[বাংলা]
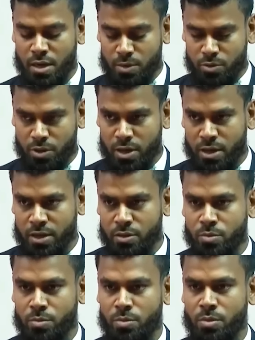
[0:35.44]
আসসালামু
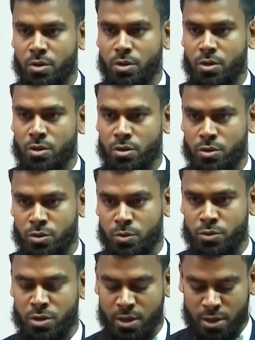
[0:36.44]
আলাইকুম
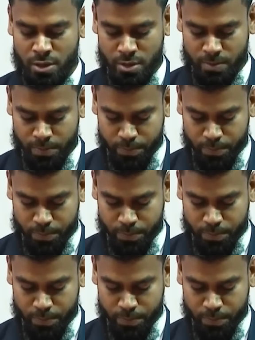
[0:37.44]
শুভ সকাল